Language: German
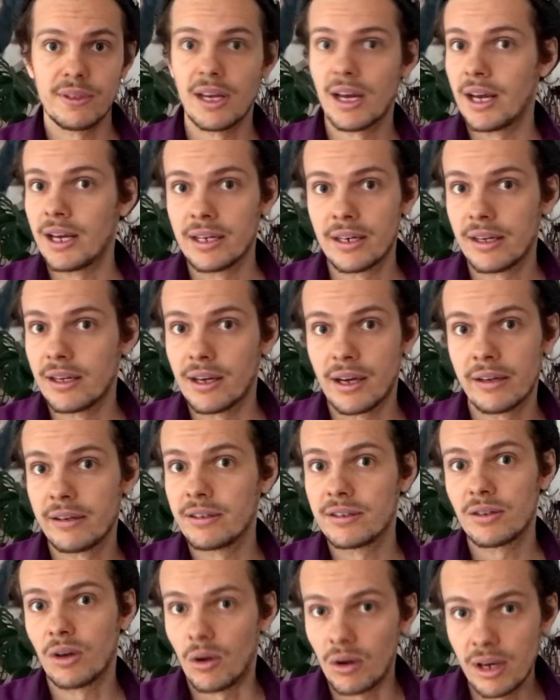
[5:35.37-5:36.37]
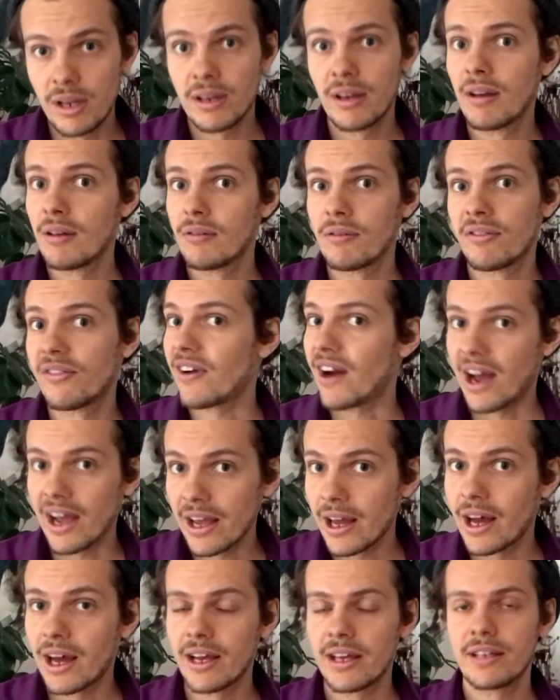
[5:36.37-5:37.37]
eine, eine tolle
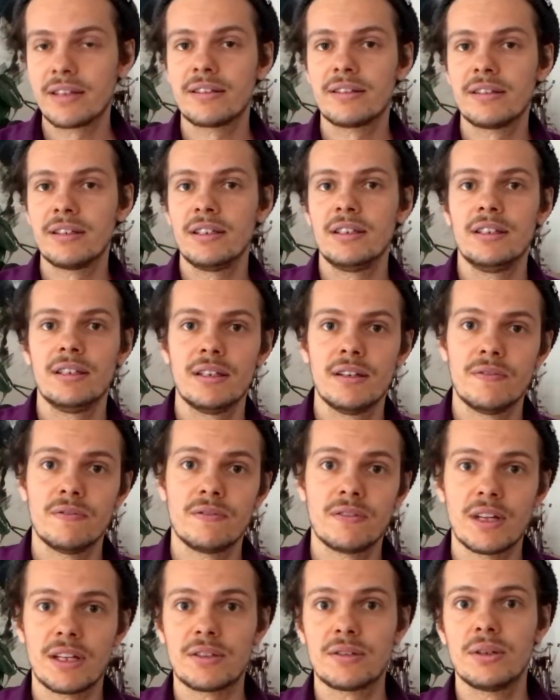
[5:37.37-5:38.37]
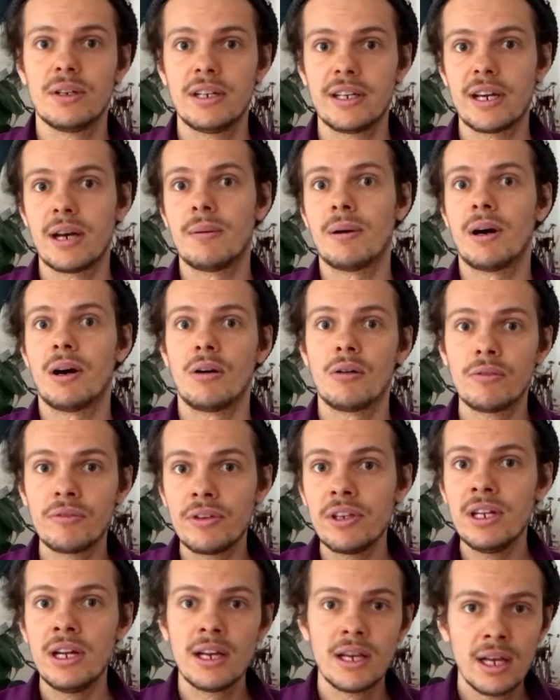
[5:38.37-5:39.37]
Freiheit, die natürlich aber auch
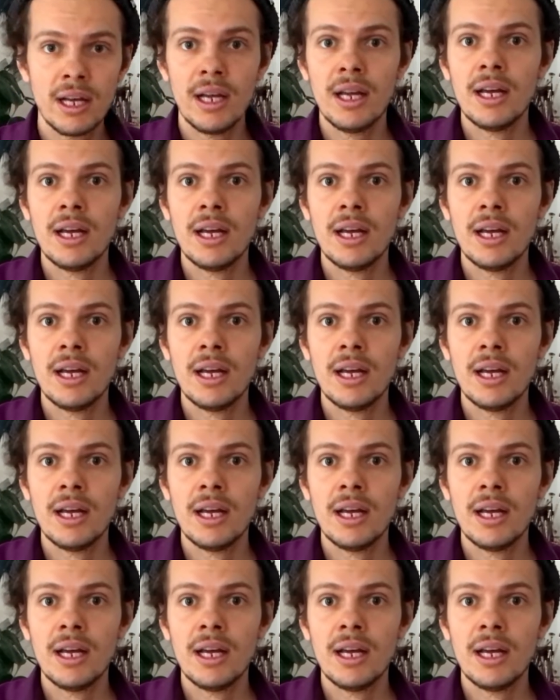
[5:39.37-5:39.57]
viele